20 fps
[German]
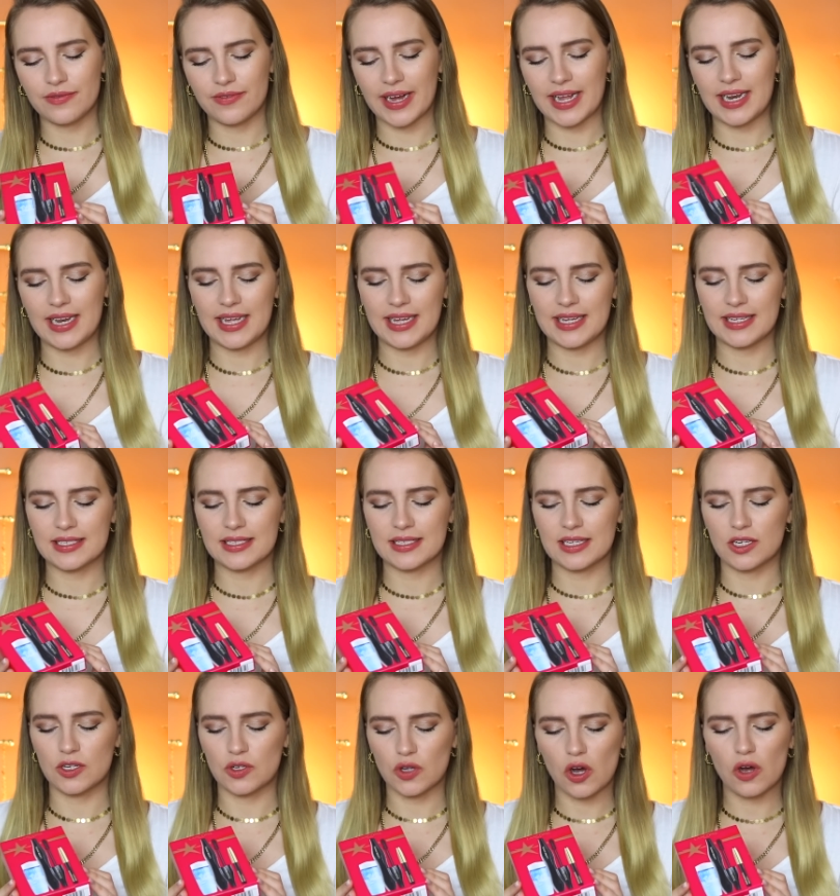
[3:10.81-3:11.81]
weil es
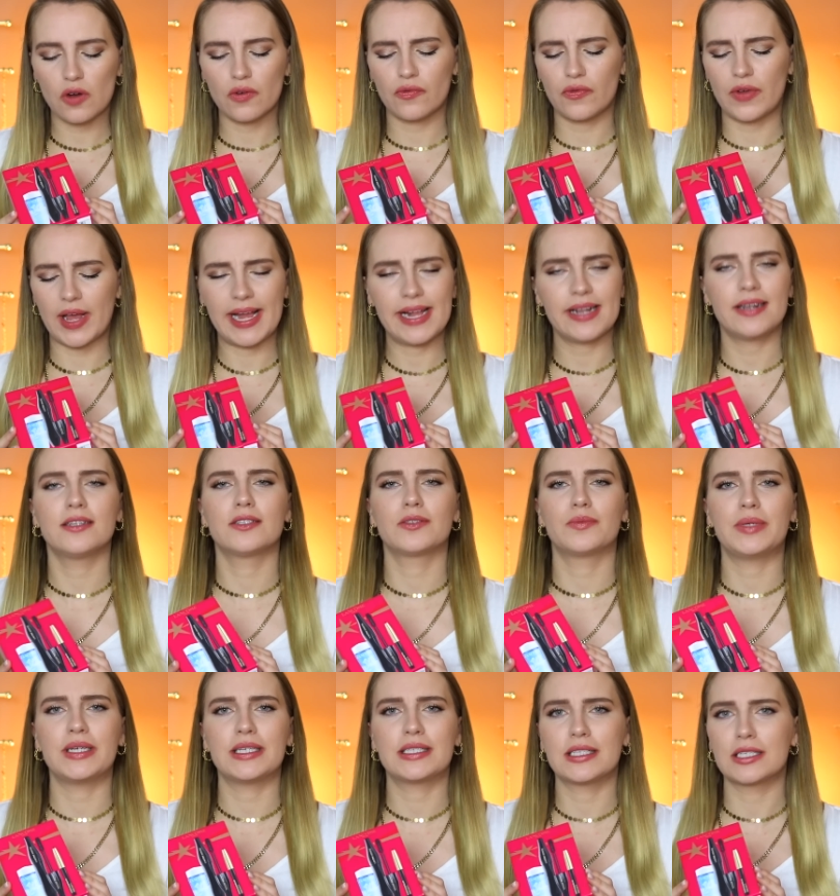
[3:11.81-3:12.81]
doch
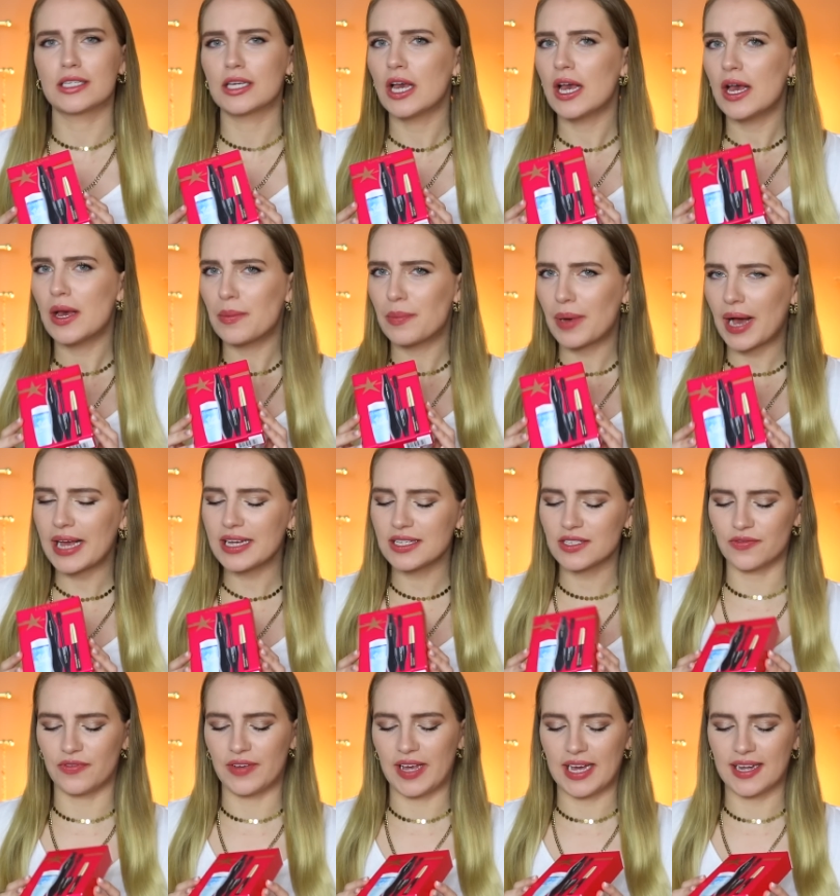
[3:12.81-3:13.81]
verhältnismäßig
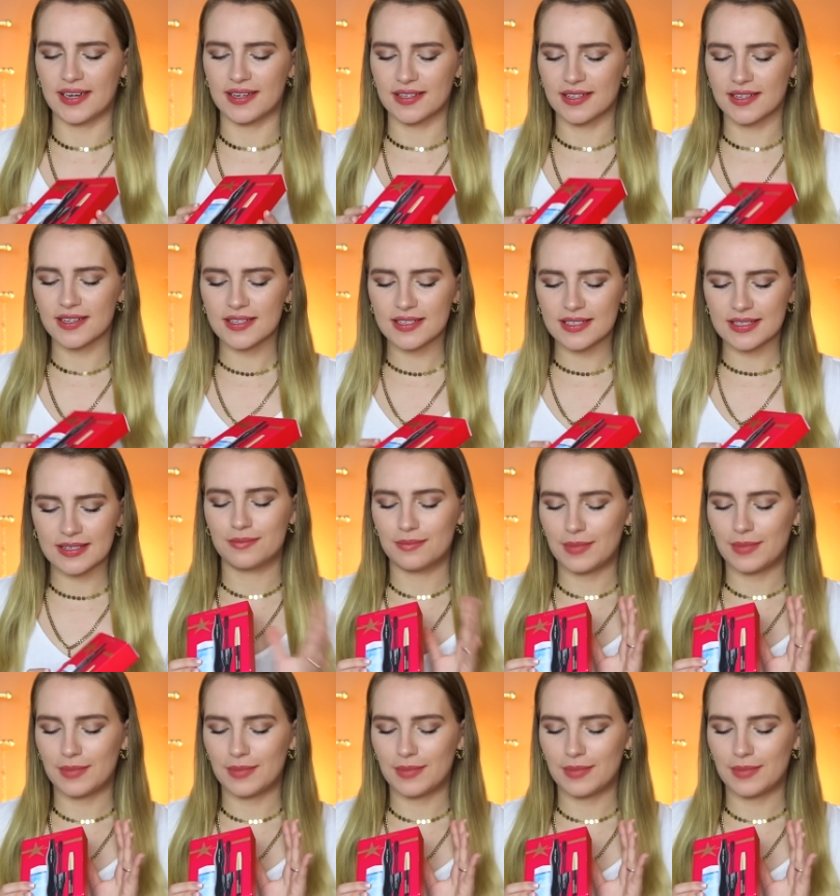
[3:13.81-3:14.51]
preiswert ist.